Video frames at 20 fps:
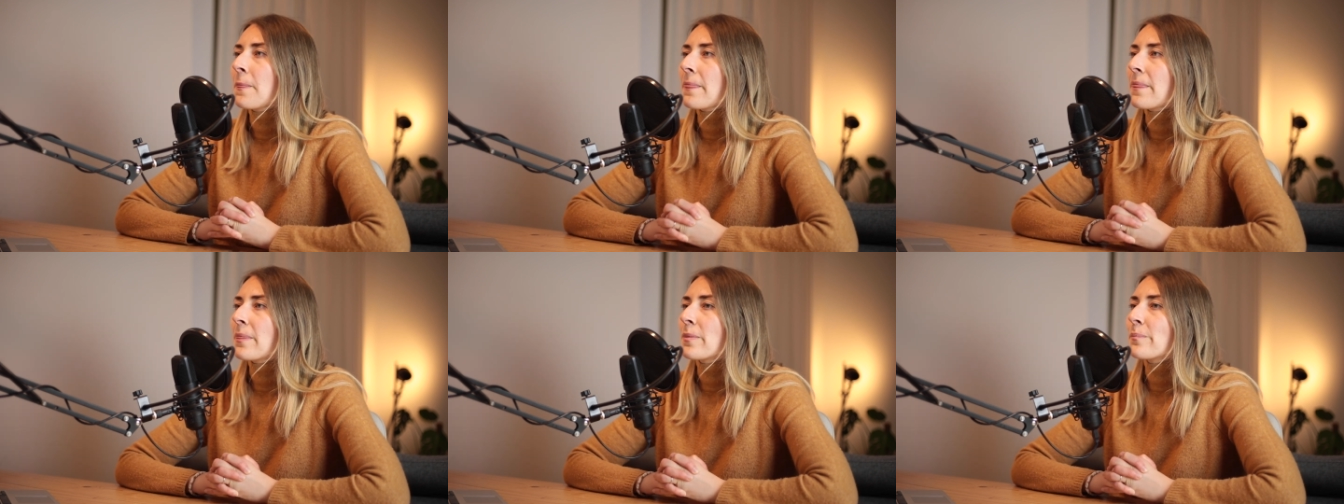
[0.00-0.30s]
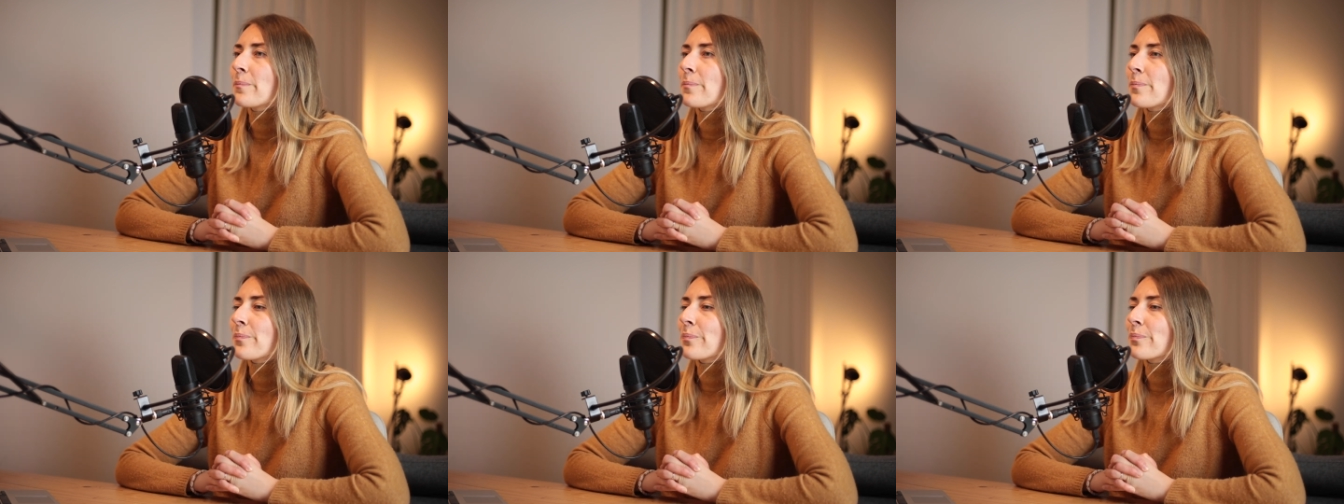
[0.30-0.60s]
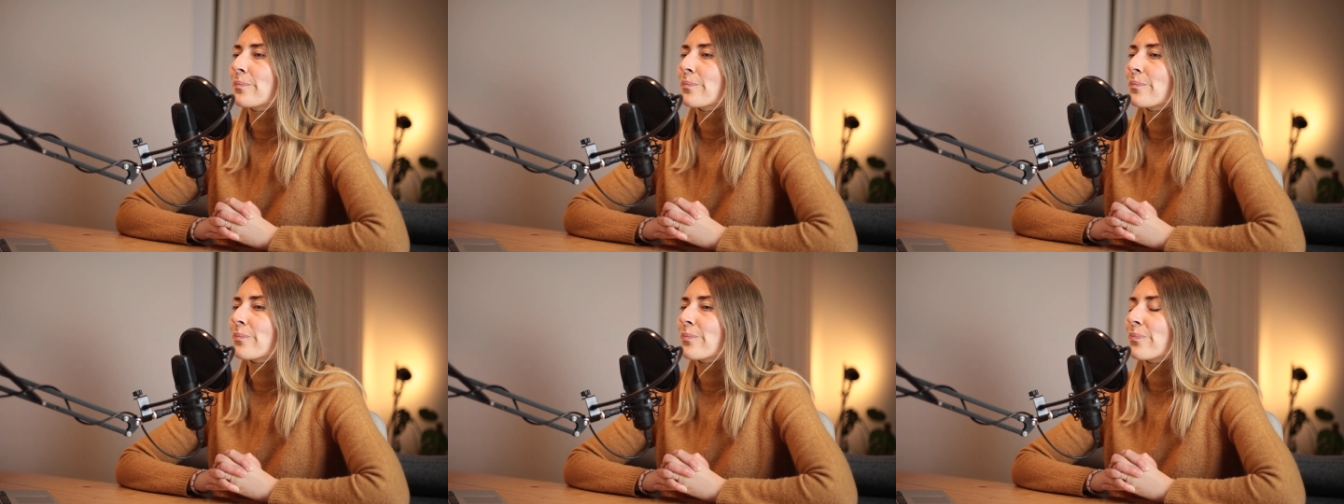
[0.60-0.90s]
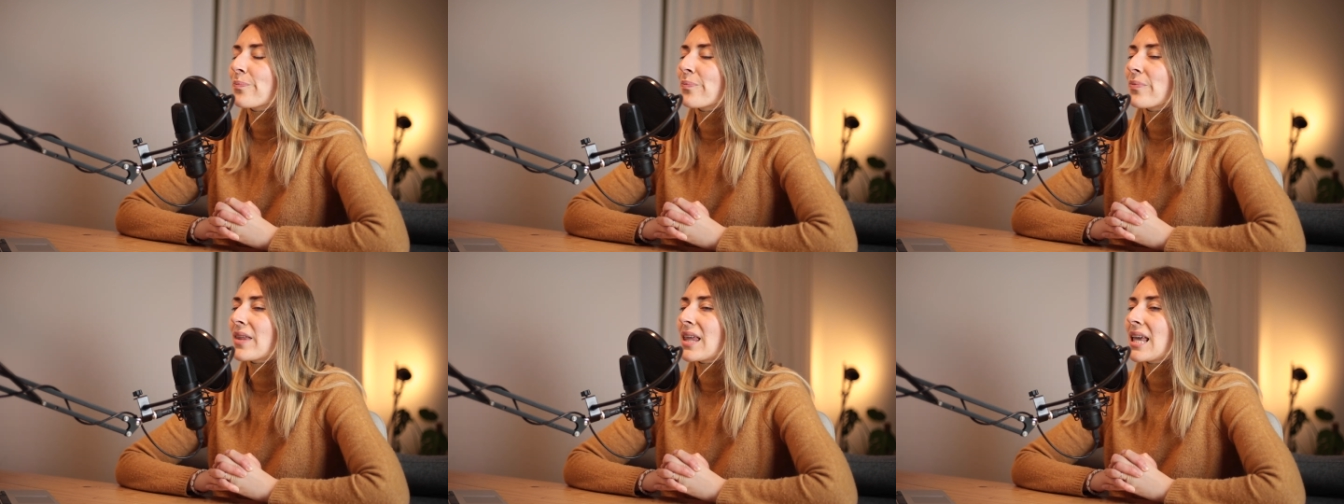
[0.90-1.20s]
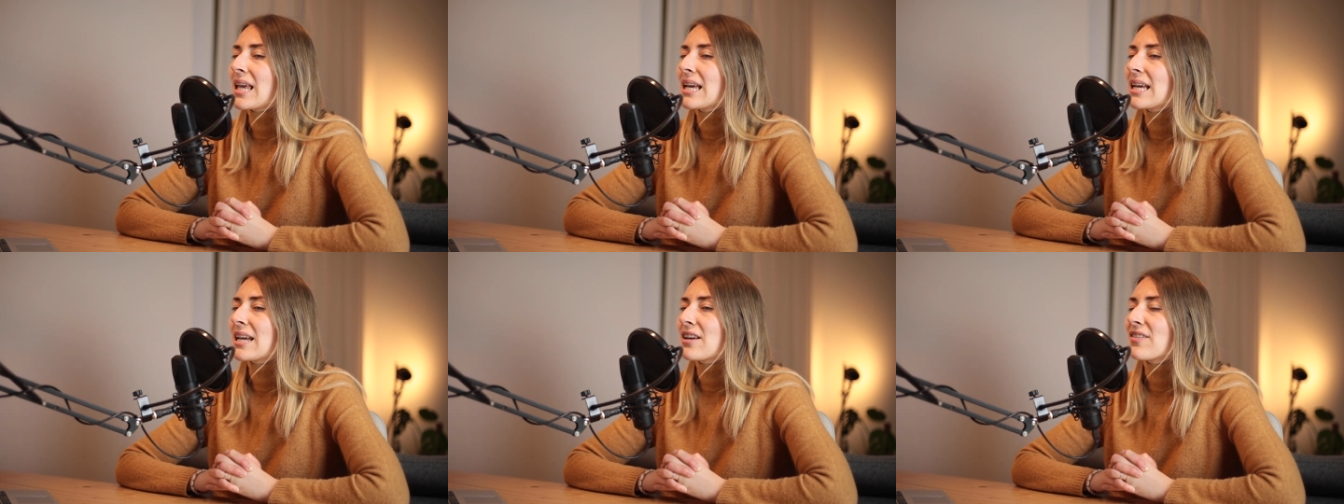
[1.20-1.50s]
Mm,
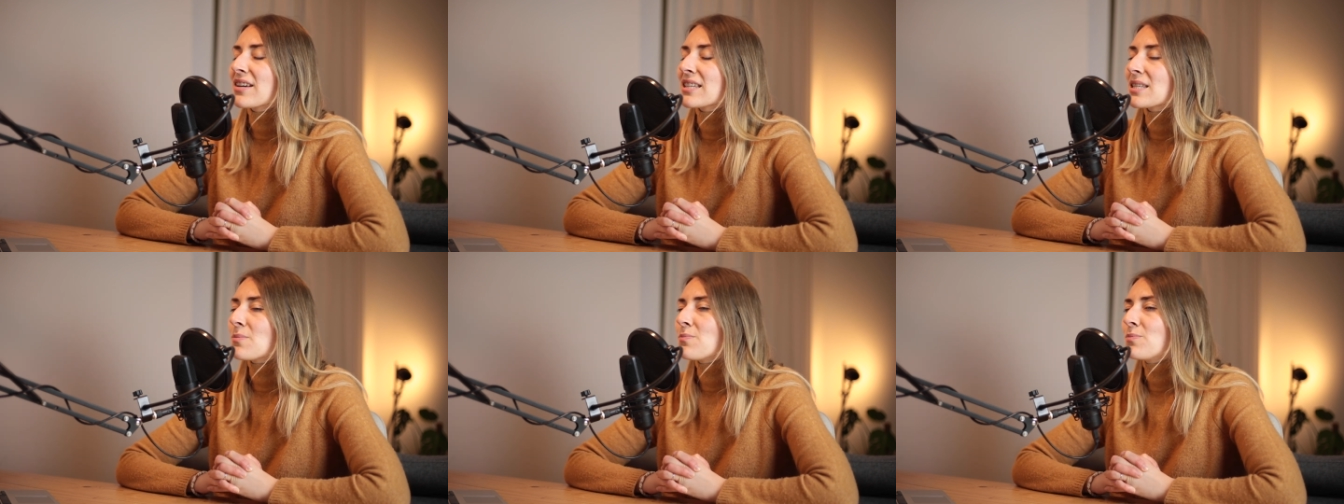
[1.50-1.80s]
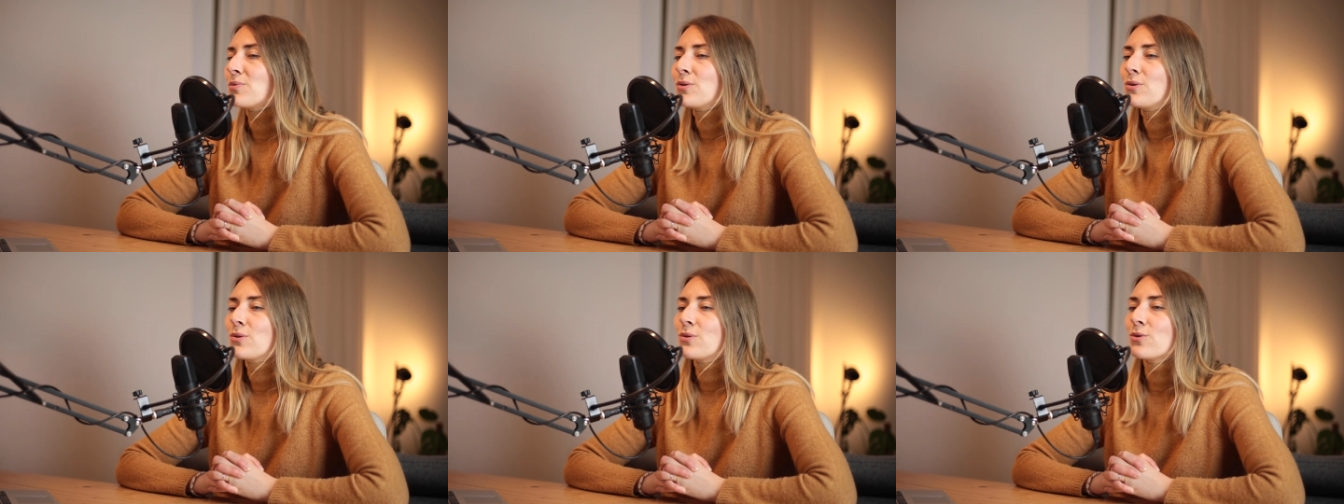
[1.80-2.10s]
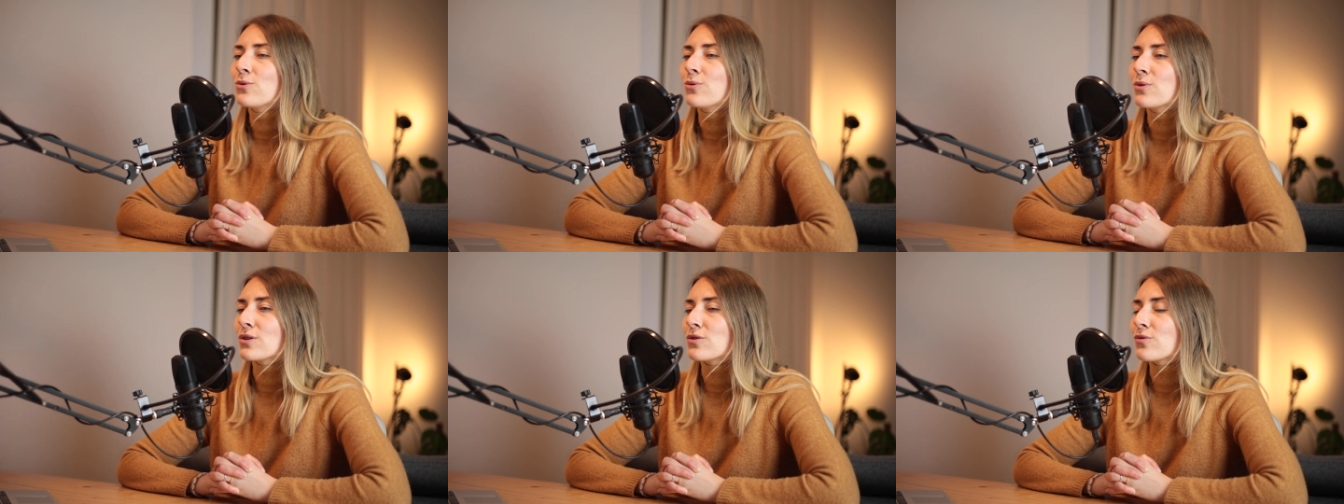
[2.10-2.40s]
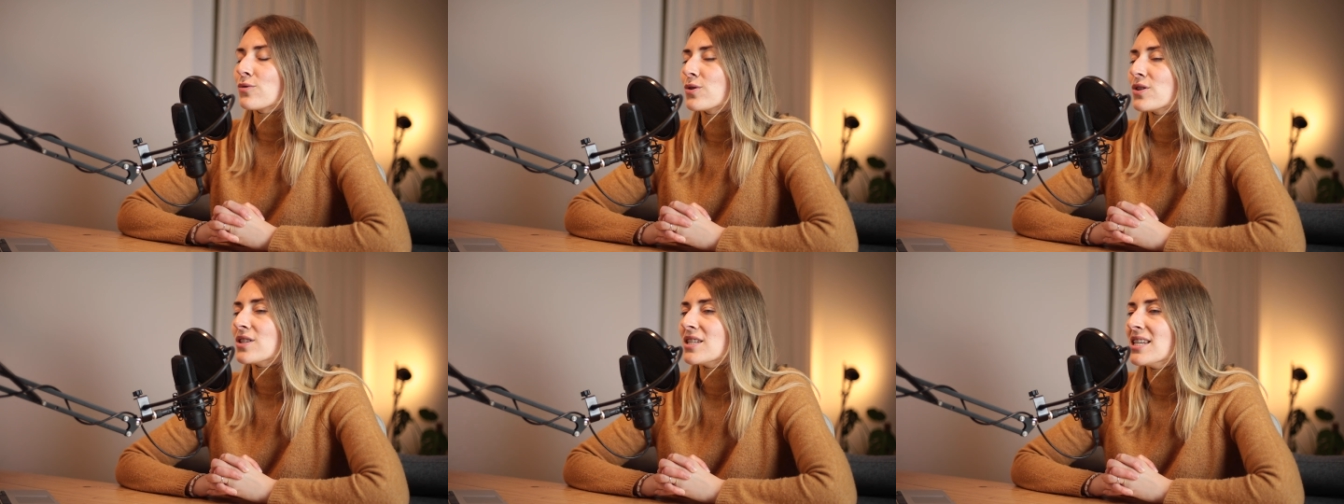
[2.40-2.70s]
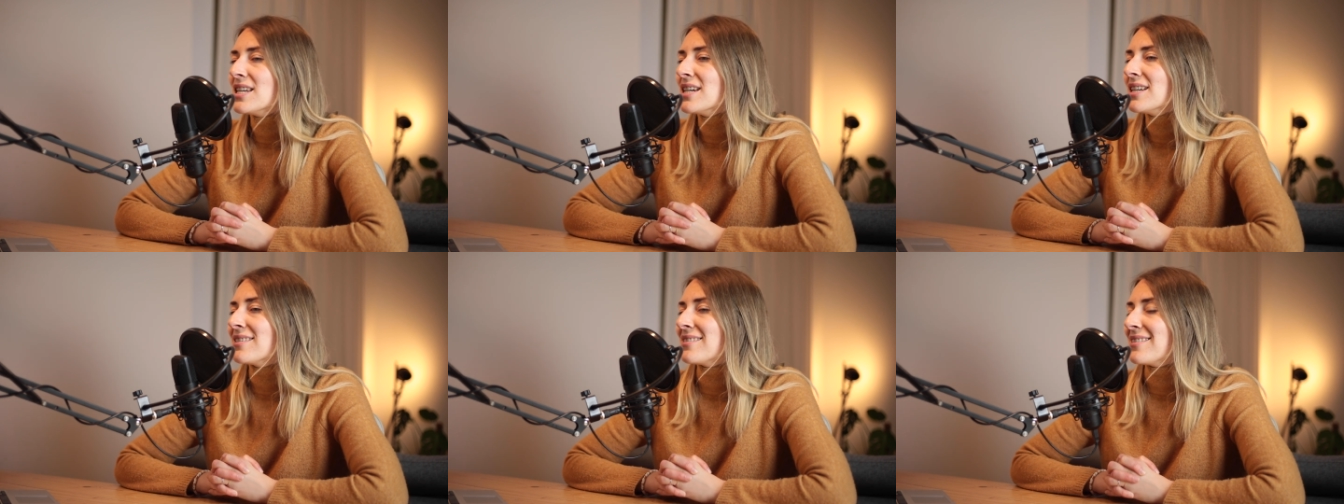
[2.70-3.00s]
quasi psychologisch
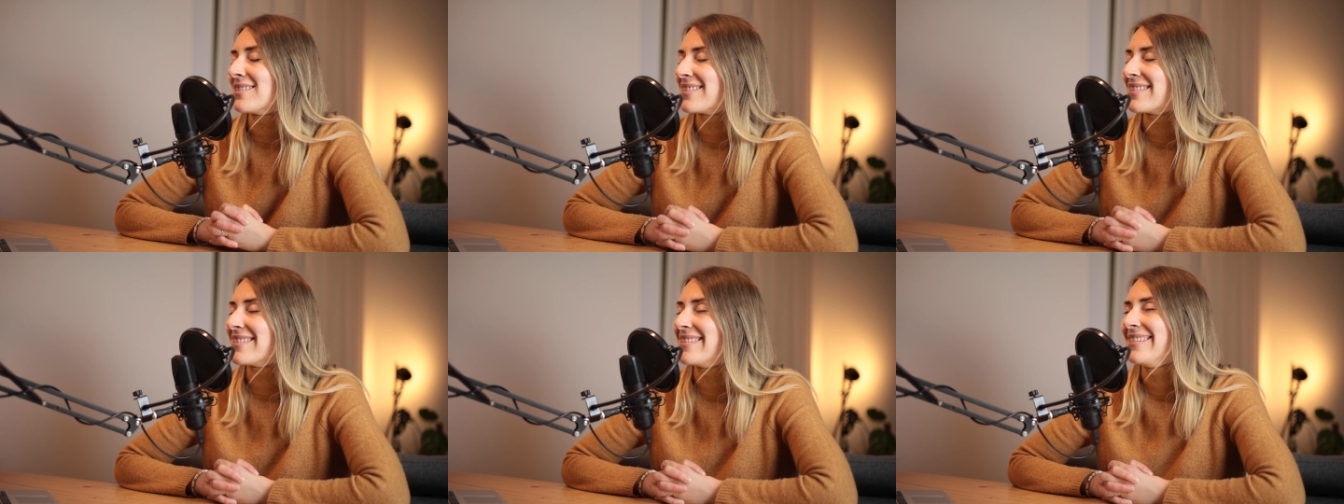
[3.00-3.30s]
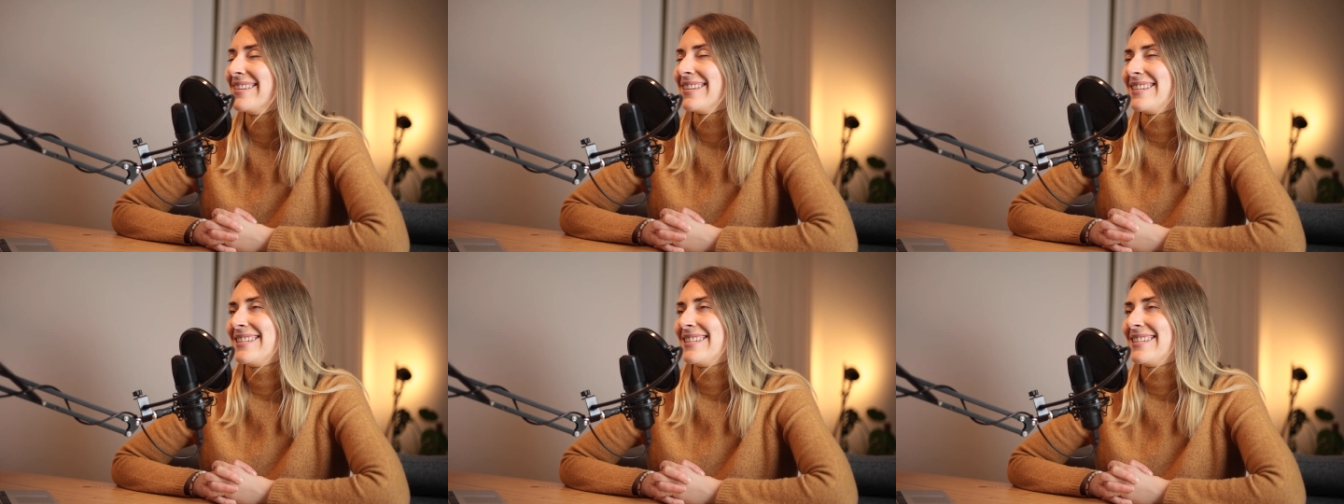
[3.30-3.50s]
fundiert ist